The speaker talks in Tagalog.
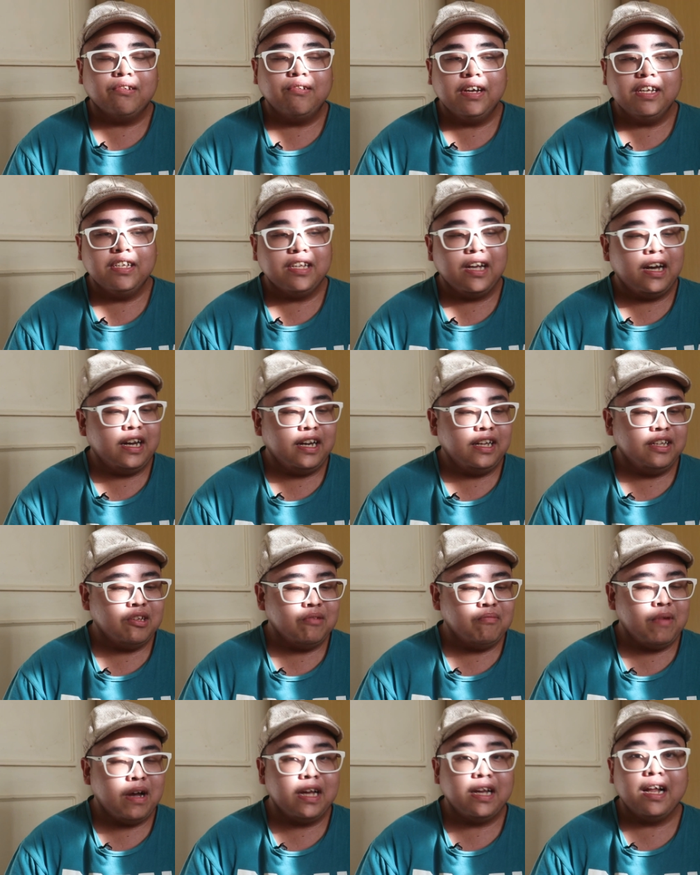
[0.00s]
kung isa ka rin
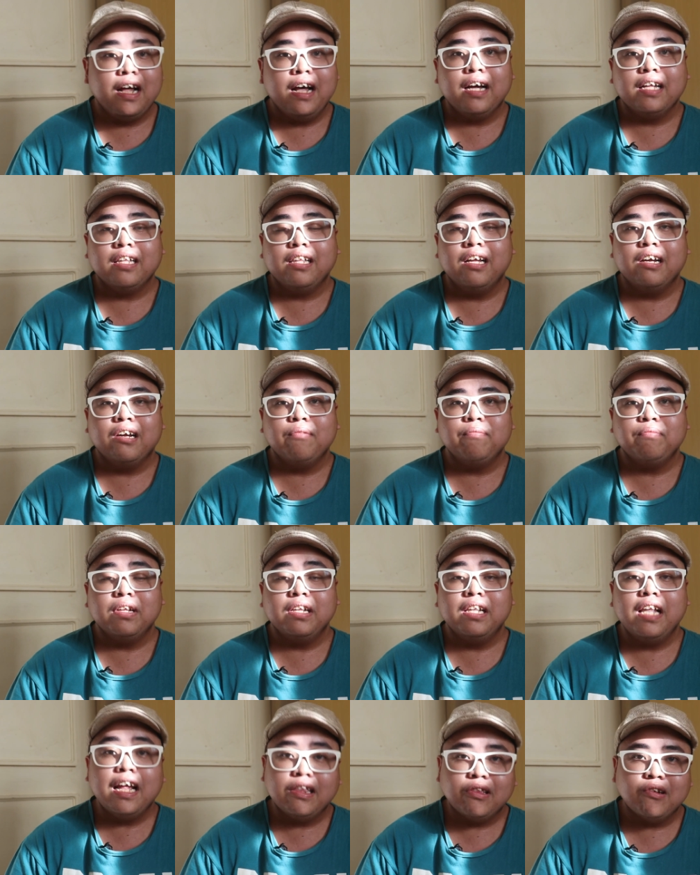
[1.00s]
sa mga nakakatanggap
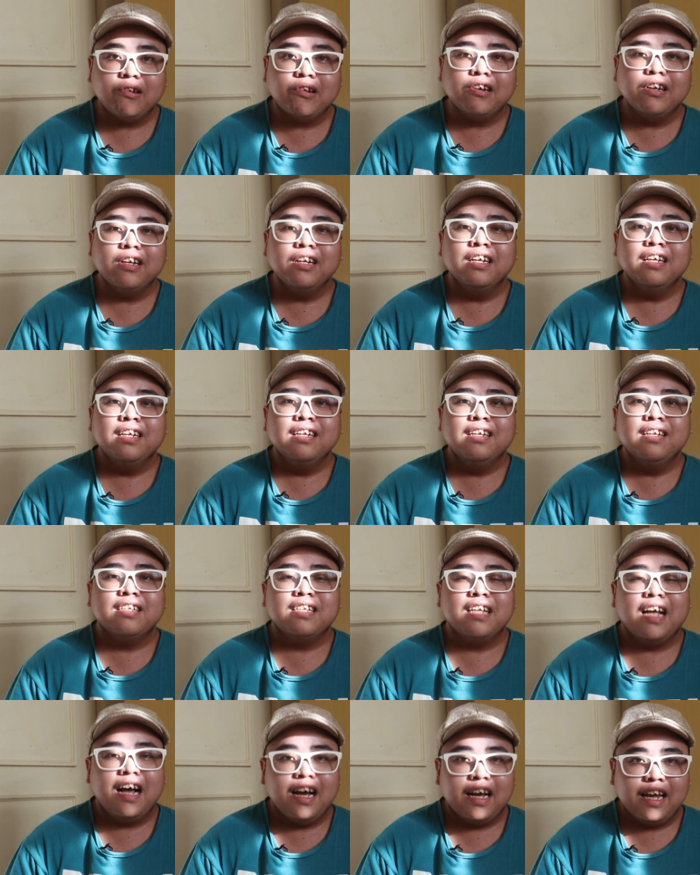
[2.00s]
ng letter
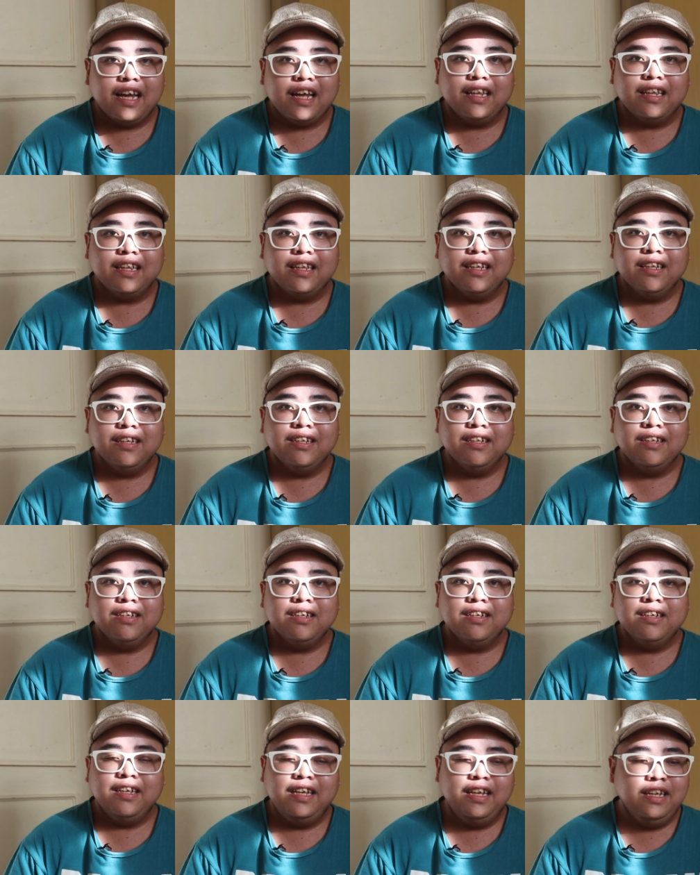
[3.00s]
sa akin,
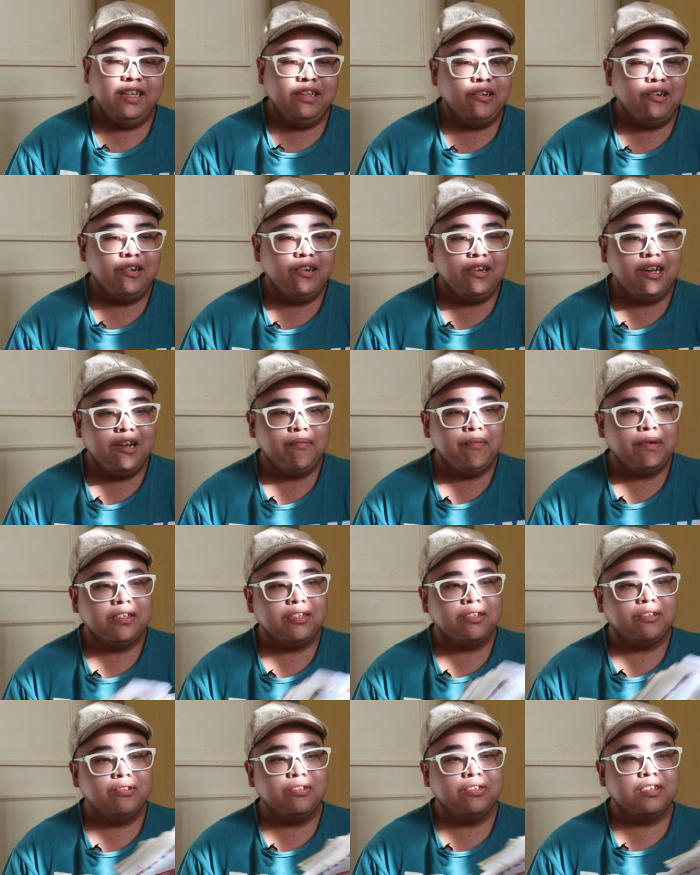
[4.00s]
either
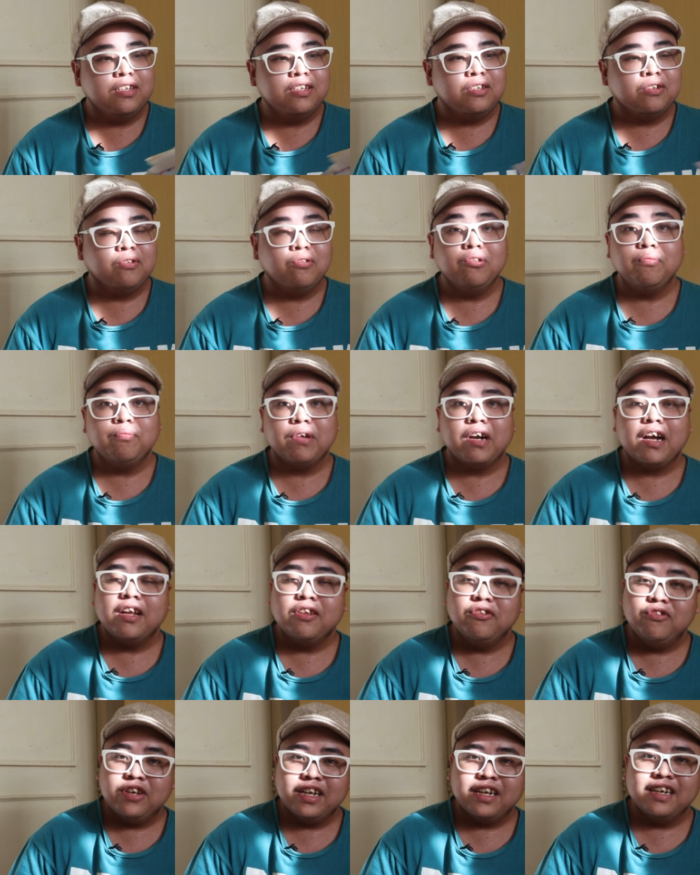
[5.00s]
labas dun sa school
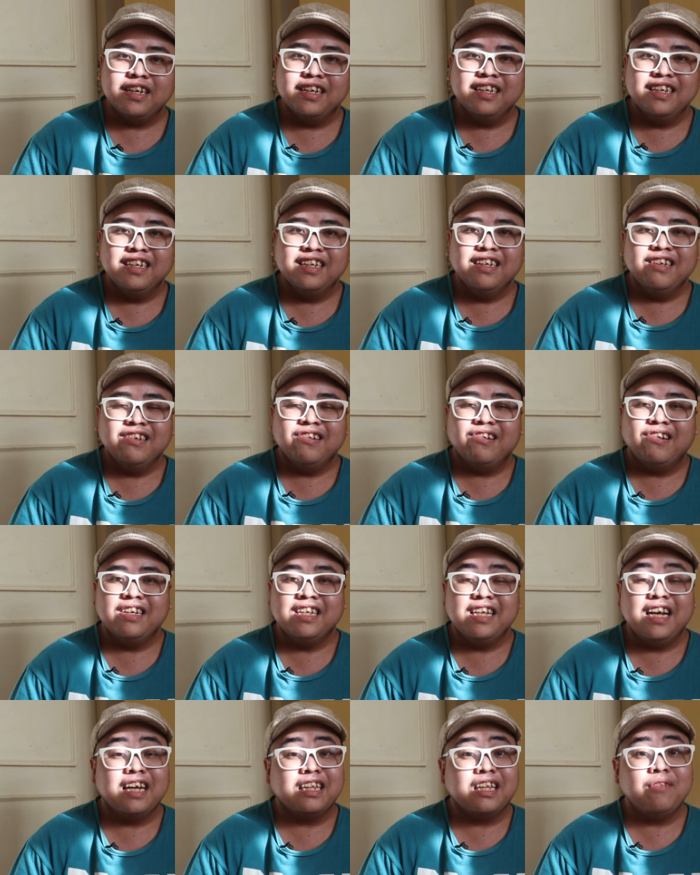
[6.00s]
project or
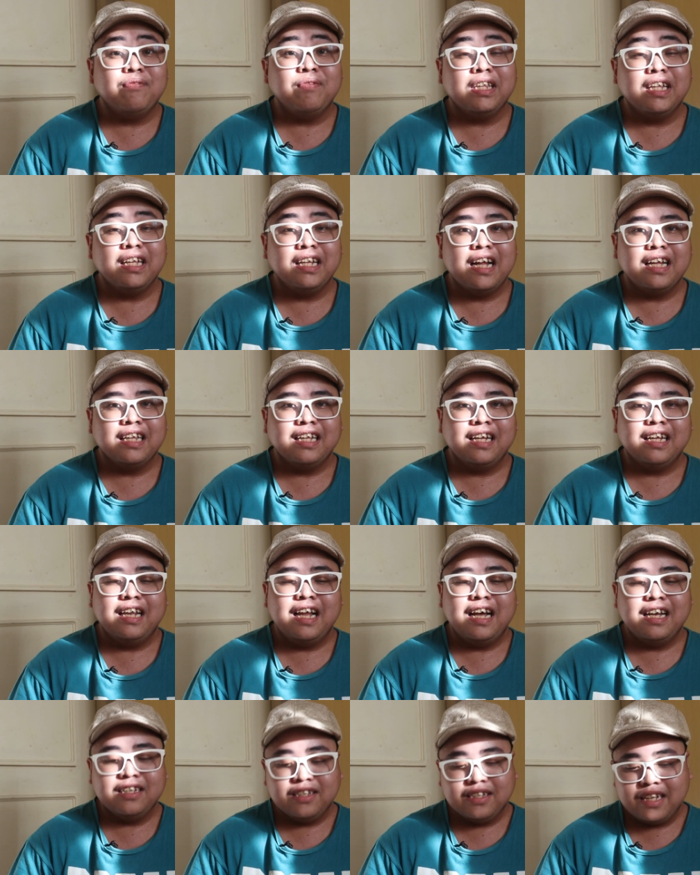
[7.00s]
sa activity natin
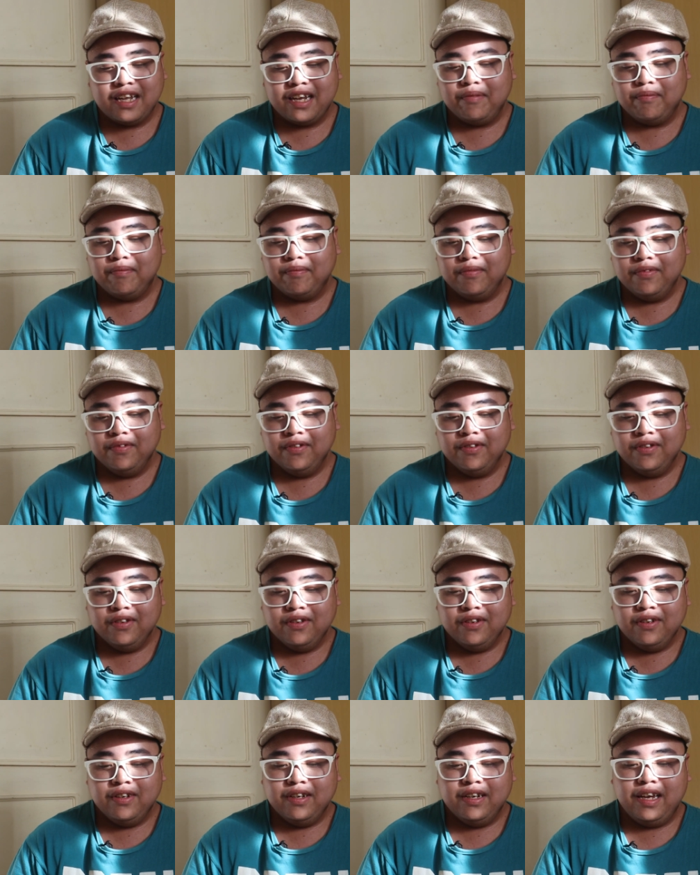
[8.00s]
last time,
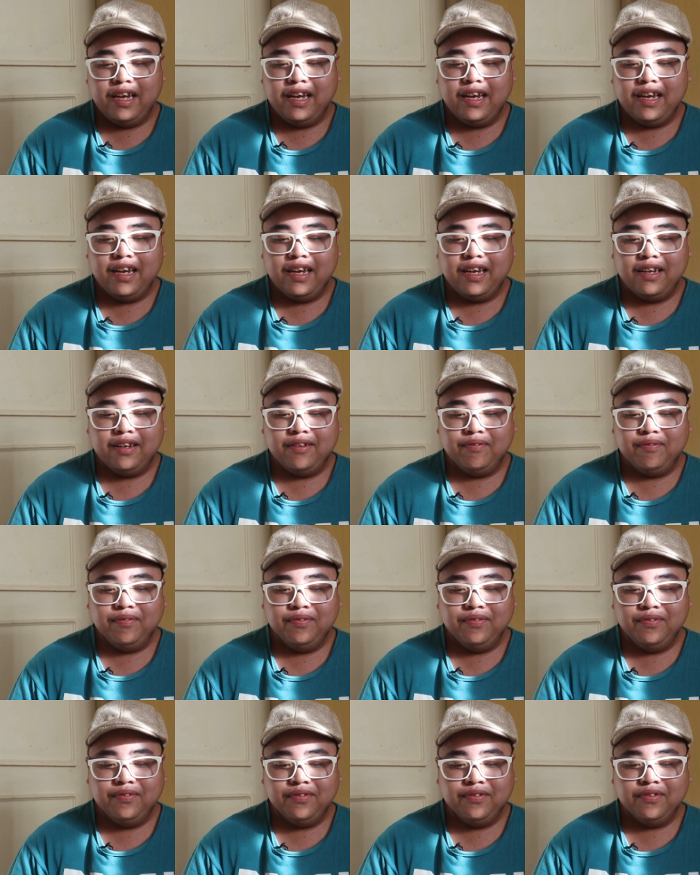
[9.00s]
eh,
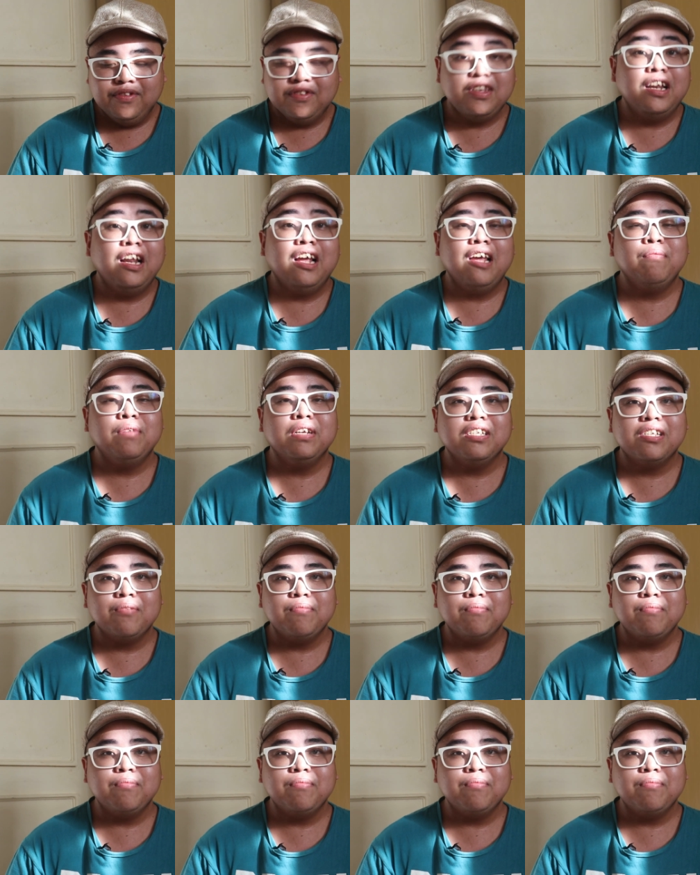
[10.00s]
sana ibig